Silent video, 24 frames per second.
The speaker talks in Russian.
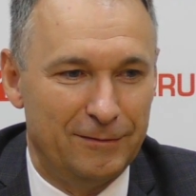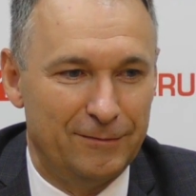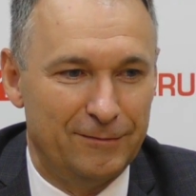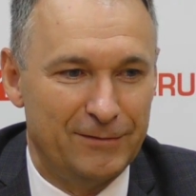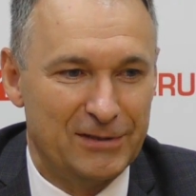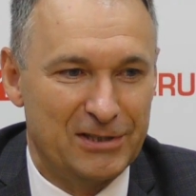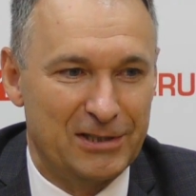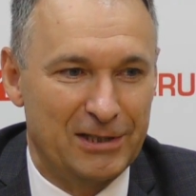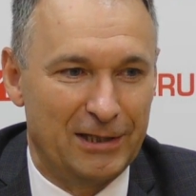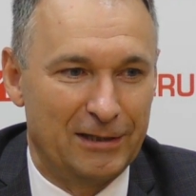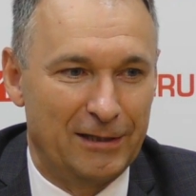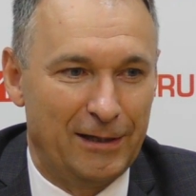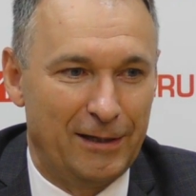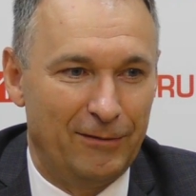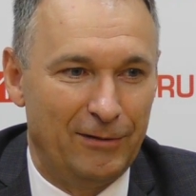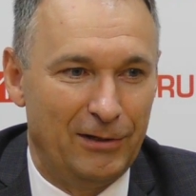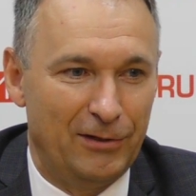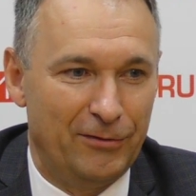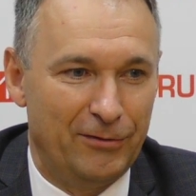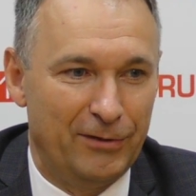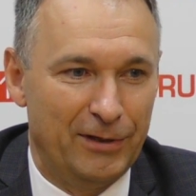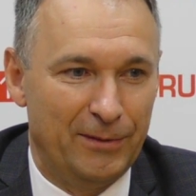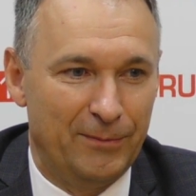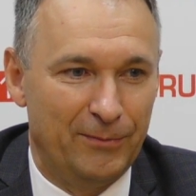
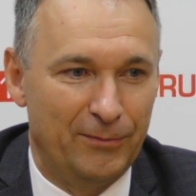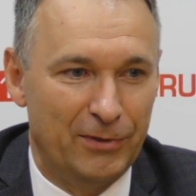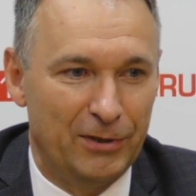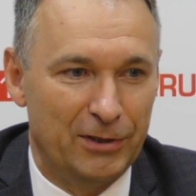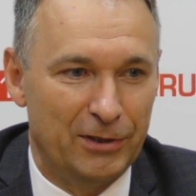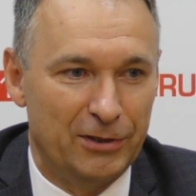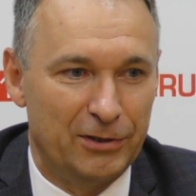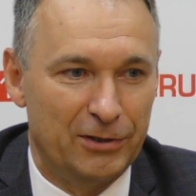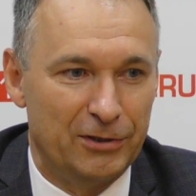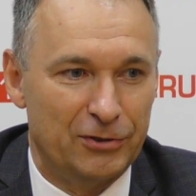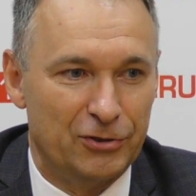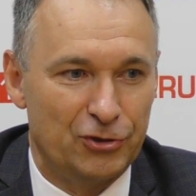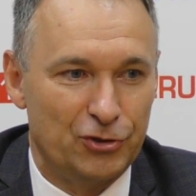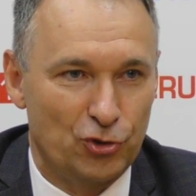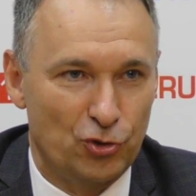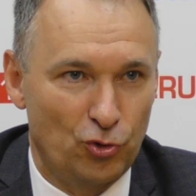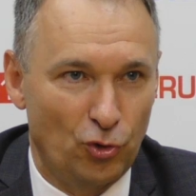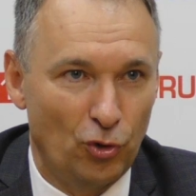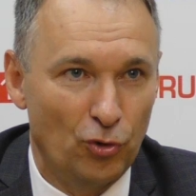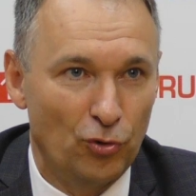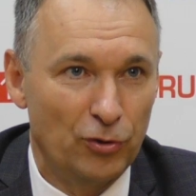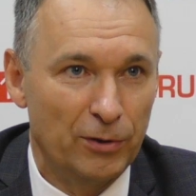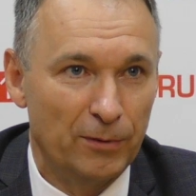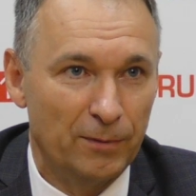Восстанавливаем мы
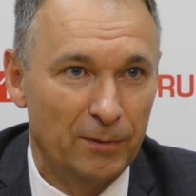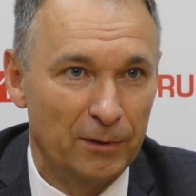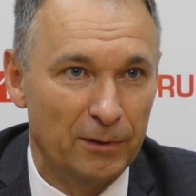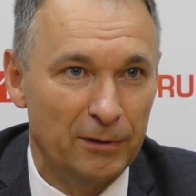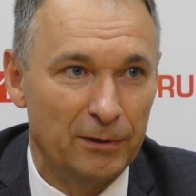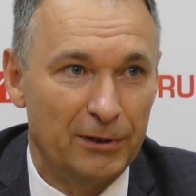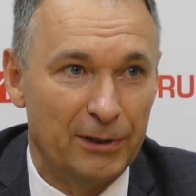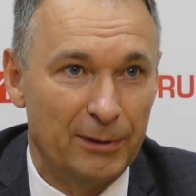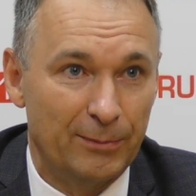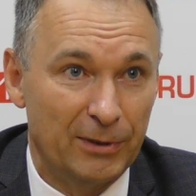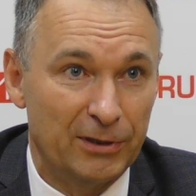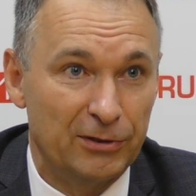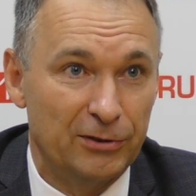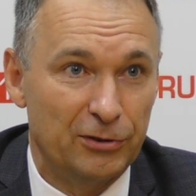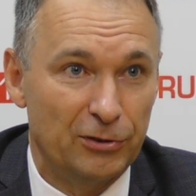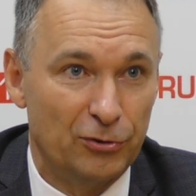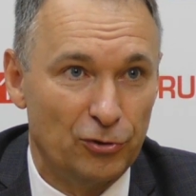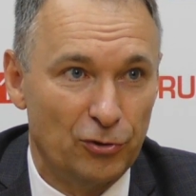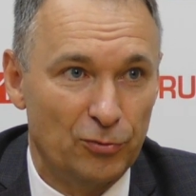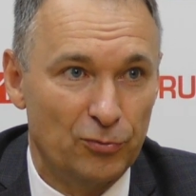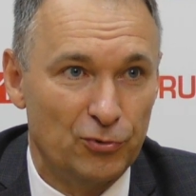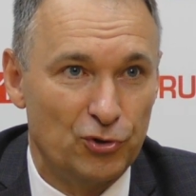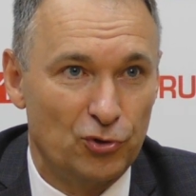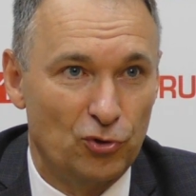школы,
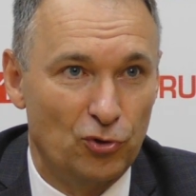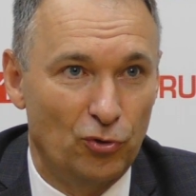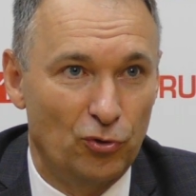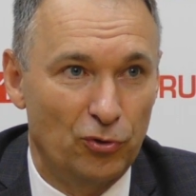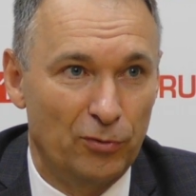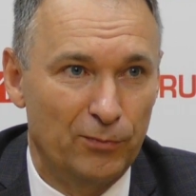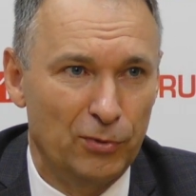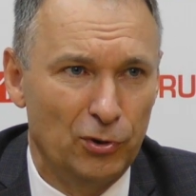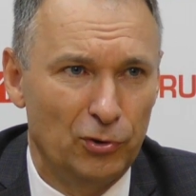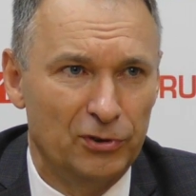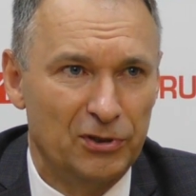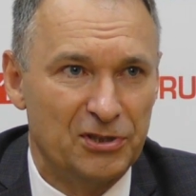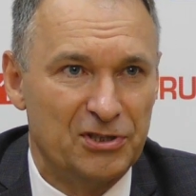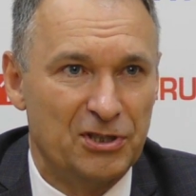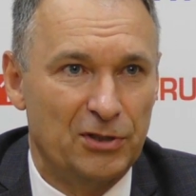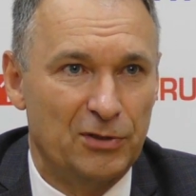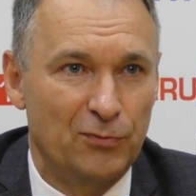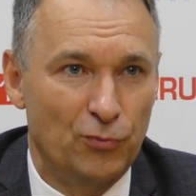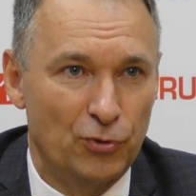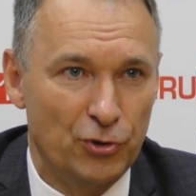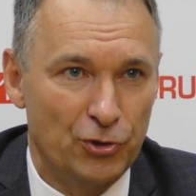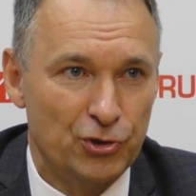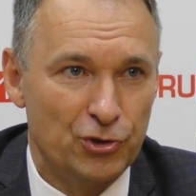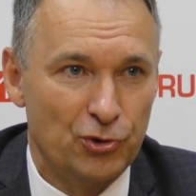ремонтируем школы. Был на
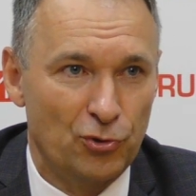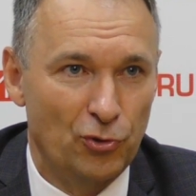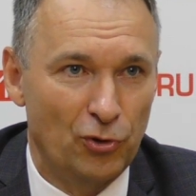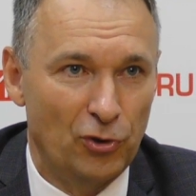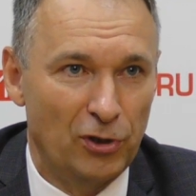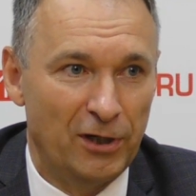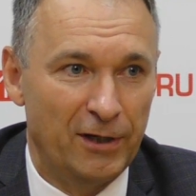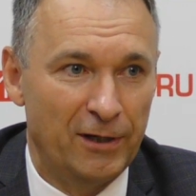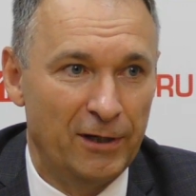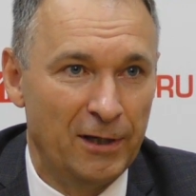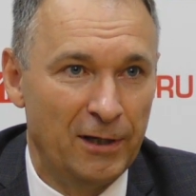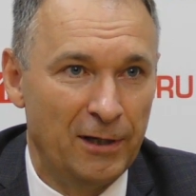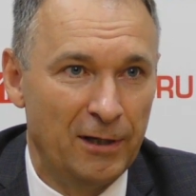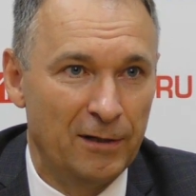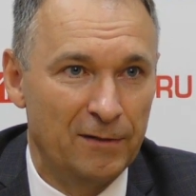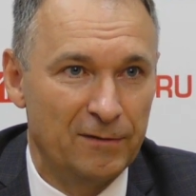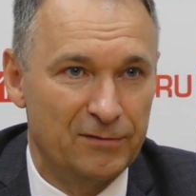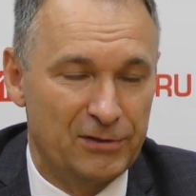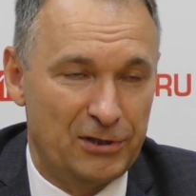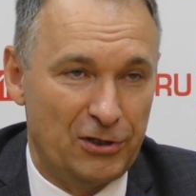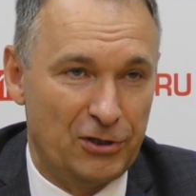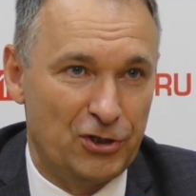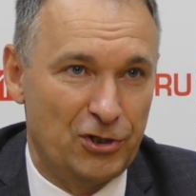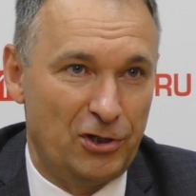седьмой школе,
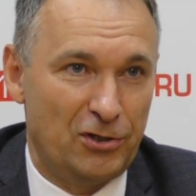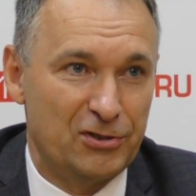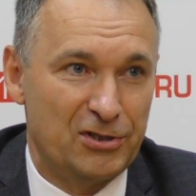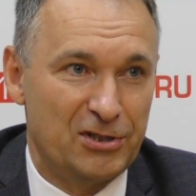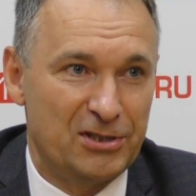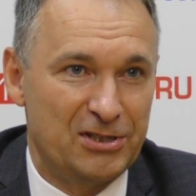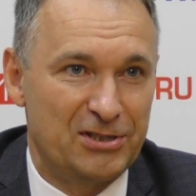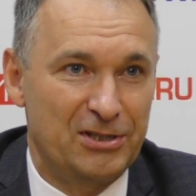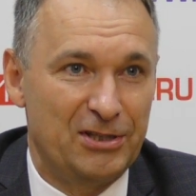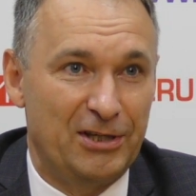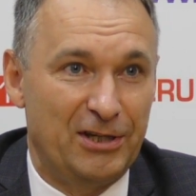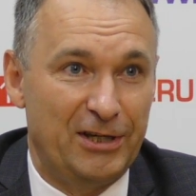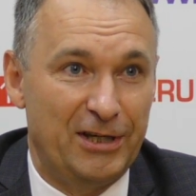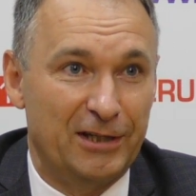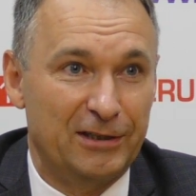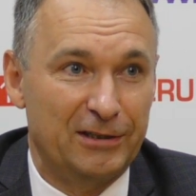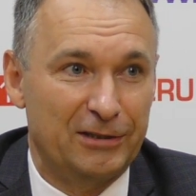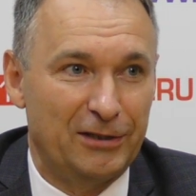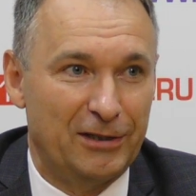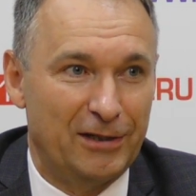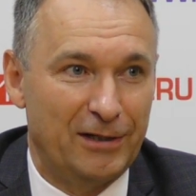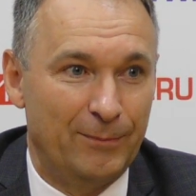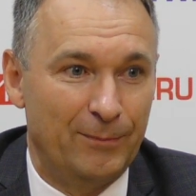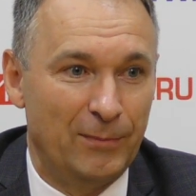встречался с
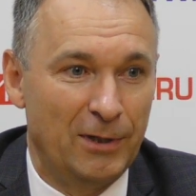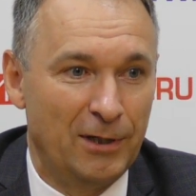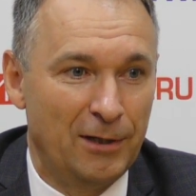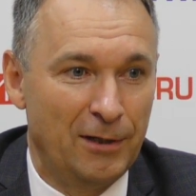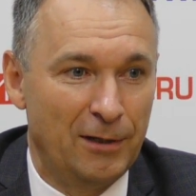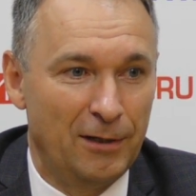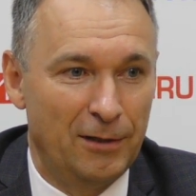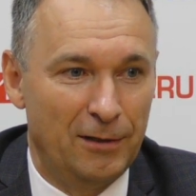директором.